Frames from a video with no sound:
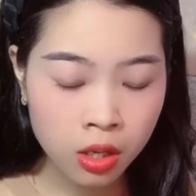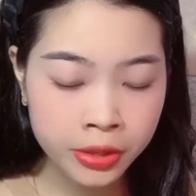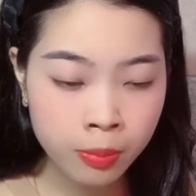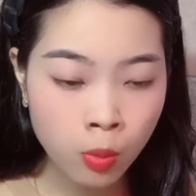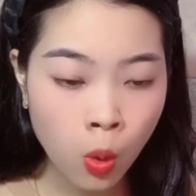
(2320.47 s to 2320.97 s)

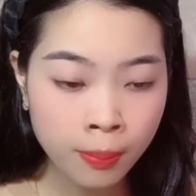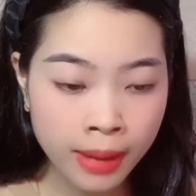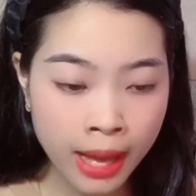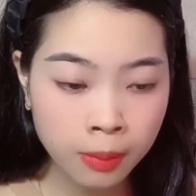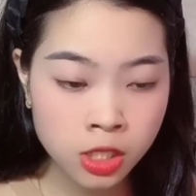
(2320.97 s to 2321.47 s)
Người bố
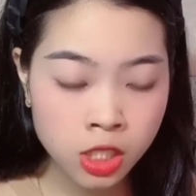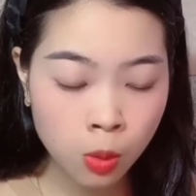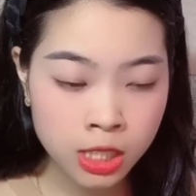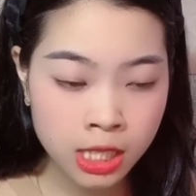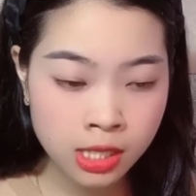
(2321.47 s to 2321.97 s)
ấm áp
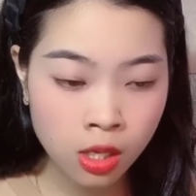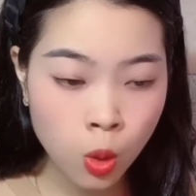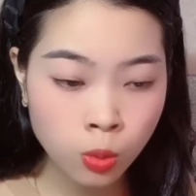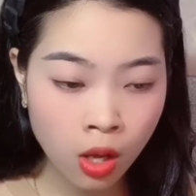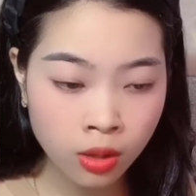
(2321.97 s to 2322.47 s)
trong trí nhớ
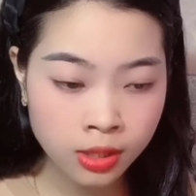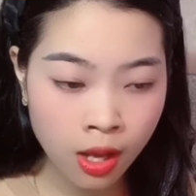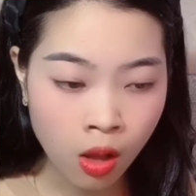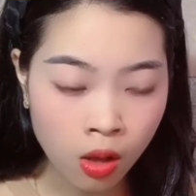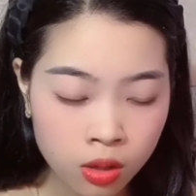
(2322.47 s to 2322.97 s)
lúc còn
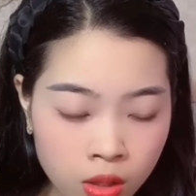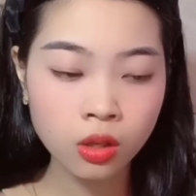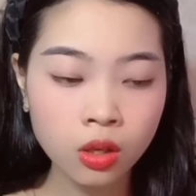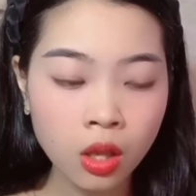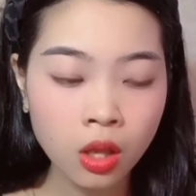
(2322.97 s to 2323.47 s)
nhỏ.
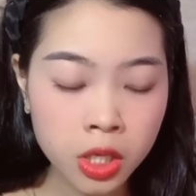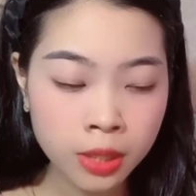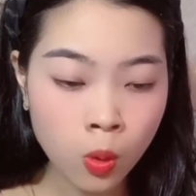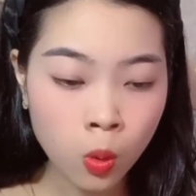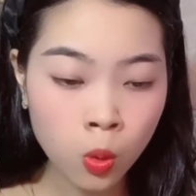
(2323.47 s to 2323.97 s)

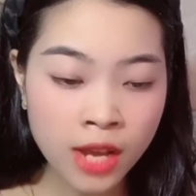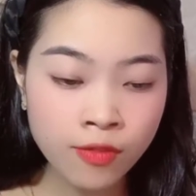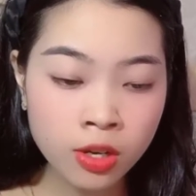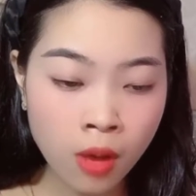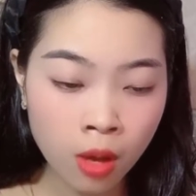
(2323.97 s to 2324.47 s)
Người bố
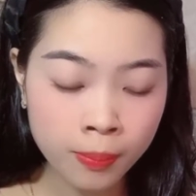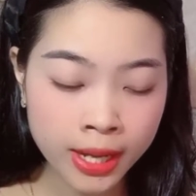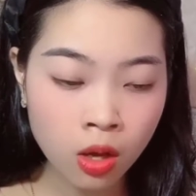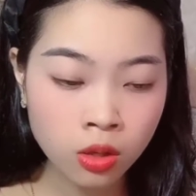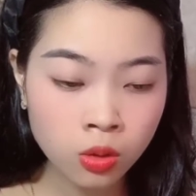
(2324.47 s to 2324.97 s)
đã vứt bỏ
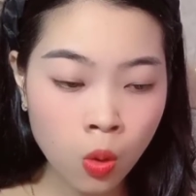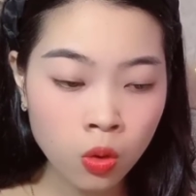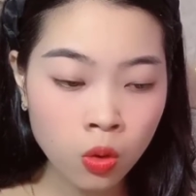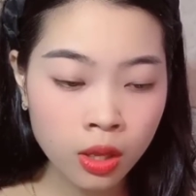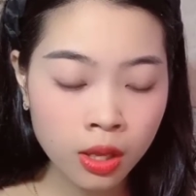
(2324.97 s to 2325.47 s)
mẹ con
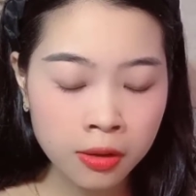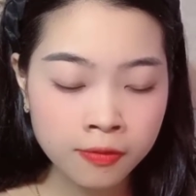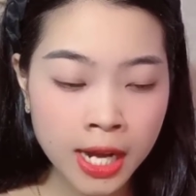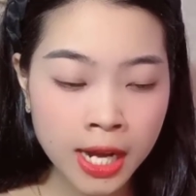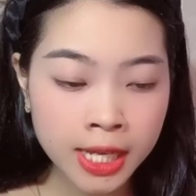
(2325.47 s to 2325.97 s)
cô
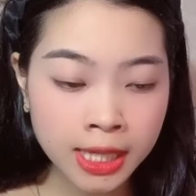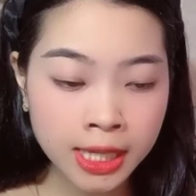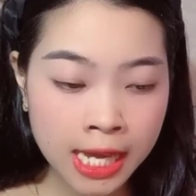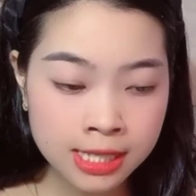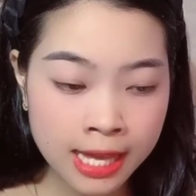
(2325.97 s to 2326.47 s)
và lấy
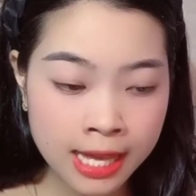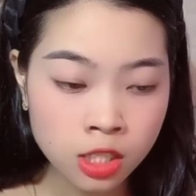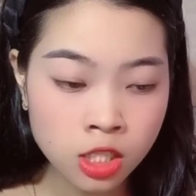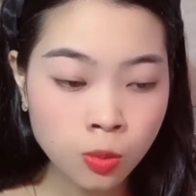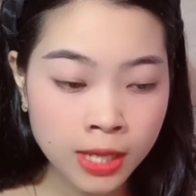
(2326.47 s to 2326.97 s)
hết tài
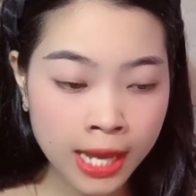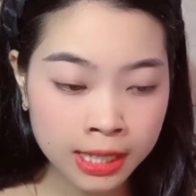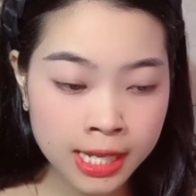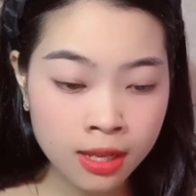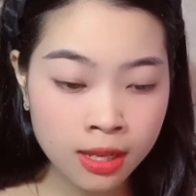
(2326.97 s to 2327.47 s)
sản trong
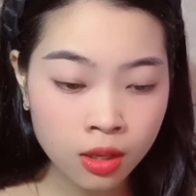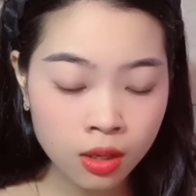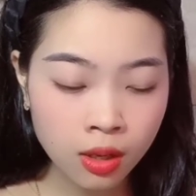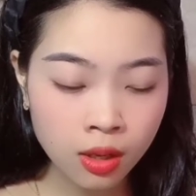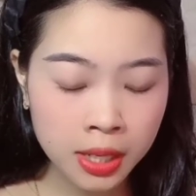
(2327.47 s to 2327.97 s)
nhà đi,
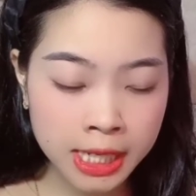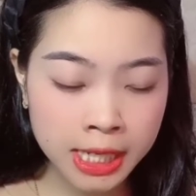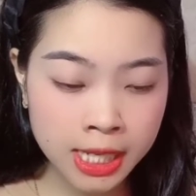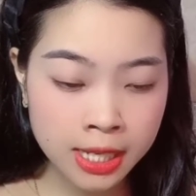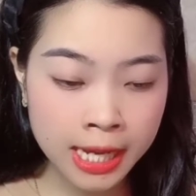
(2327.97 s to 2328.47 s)
ngay
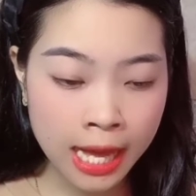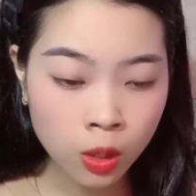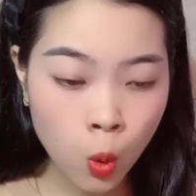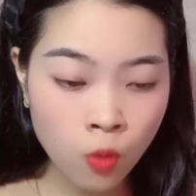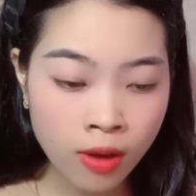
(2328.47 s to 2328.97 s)
khi
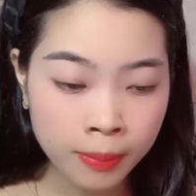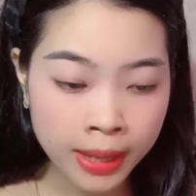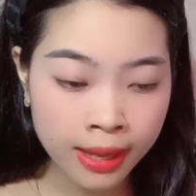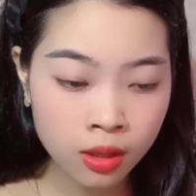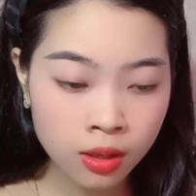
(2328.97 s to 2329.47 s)
cả cô và
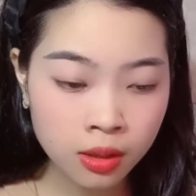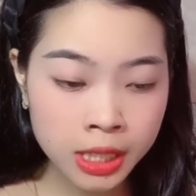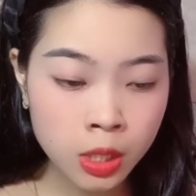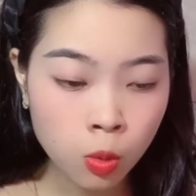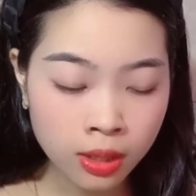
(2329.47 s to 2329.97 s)
mẹ
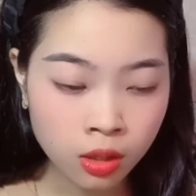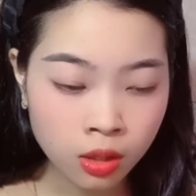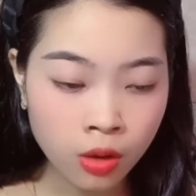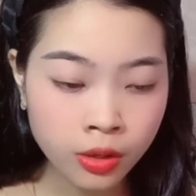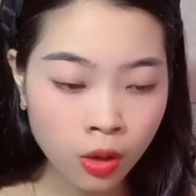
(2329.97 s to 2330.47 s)
đều
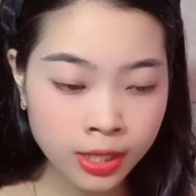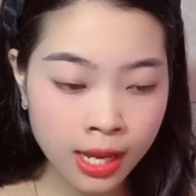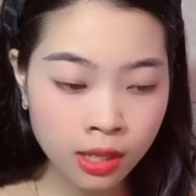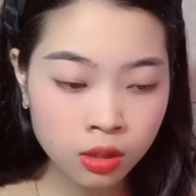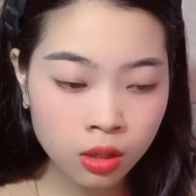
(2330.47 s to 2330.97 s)
cần có nó
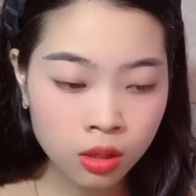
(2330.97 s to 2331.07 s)
nhất.